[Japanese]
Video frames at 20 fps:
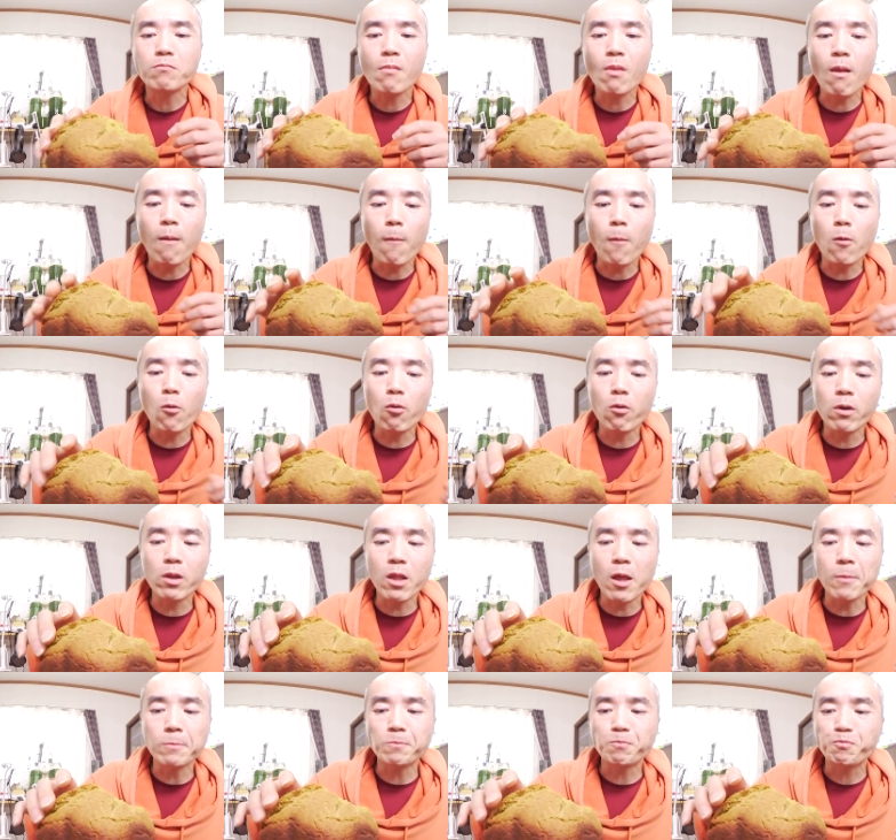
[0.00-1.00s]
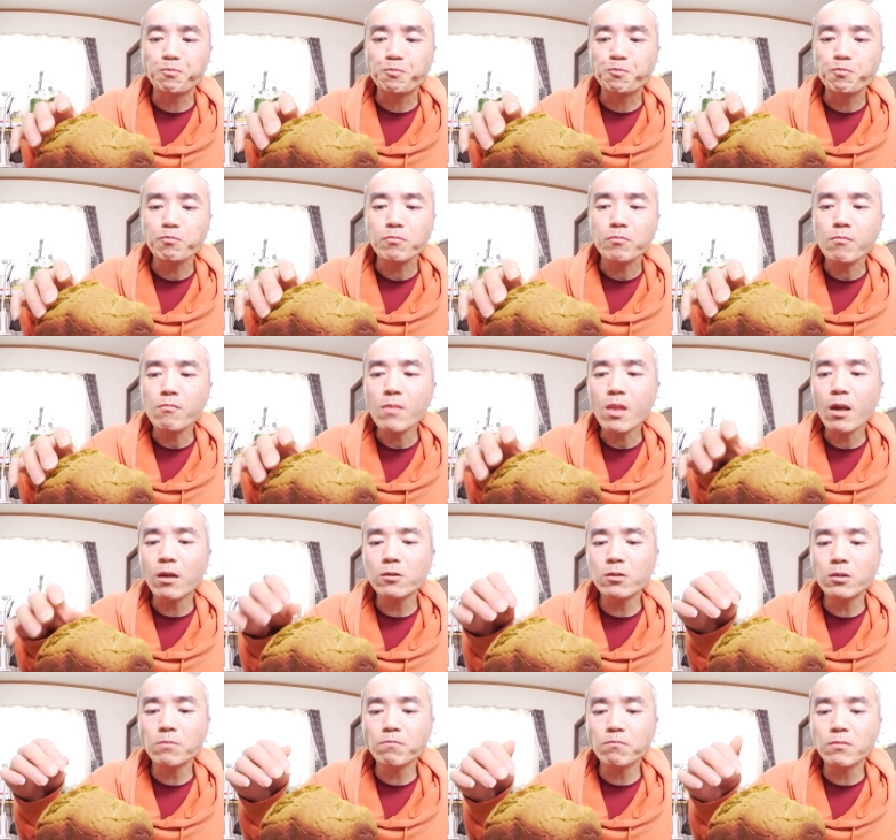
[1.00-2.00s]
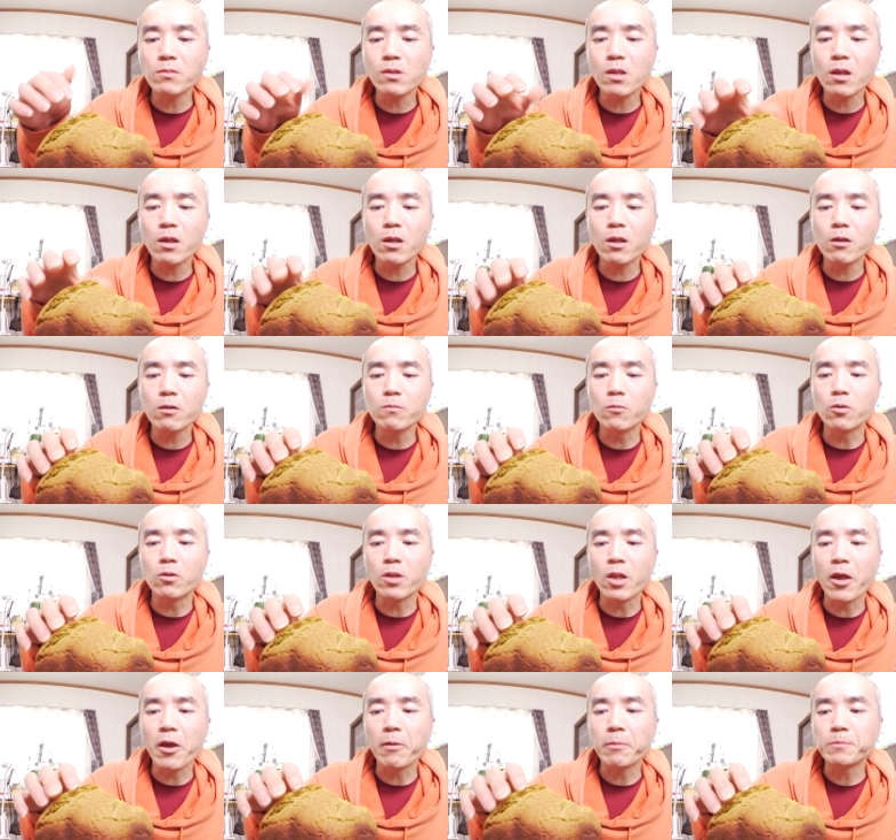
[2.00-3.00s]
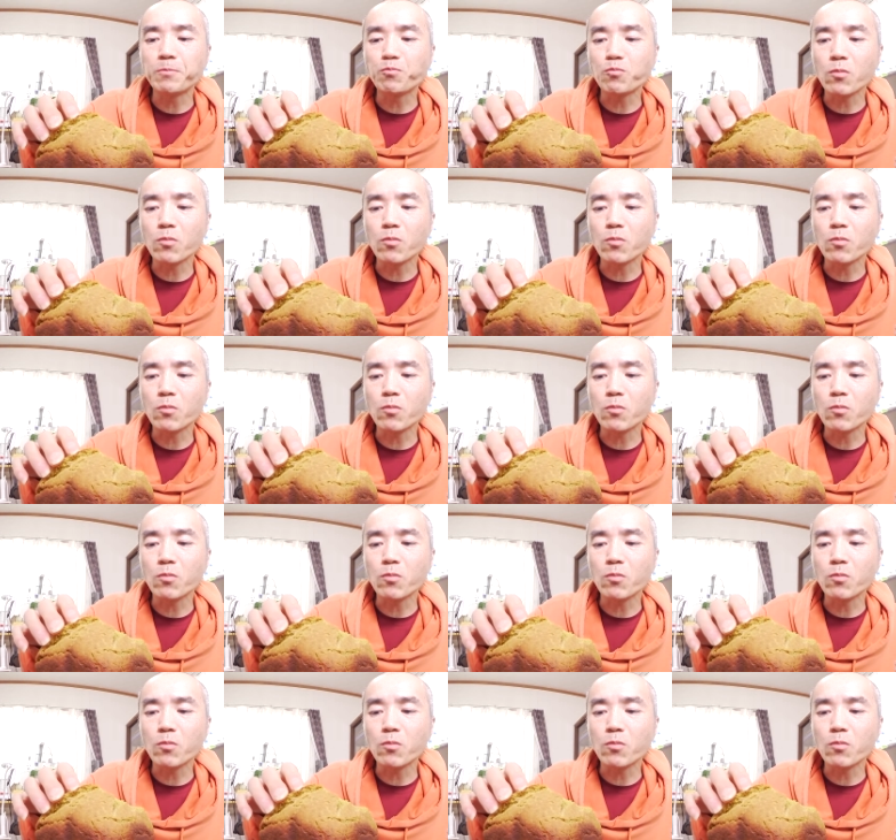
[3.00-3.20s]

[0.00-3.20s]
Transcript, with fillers: なこれはこれでいけるもんで、